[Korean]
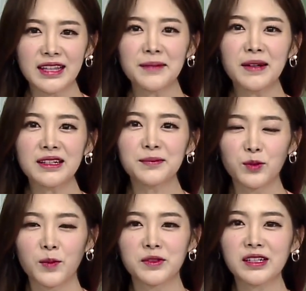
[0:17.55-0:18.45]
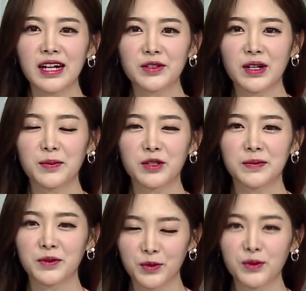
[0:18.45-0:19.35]
딱 맞는 보험들 가져가
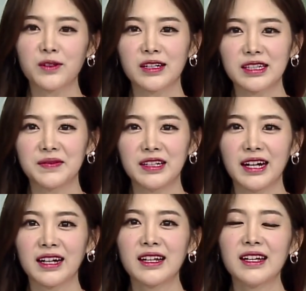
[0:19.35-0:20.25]
보시면 좋을 것 같습니다.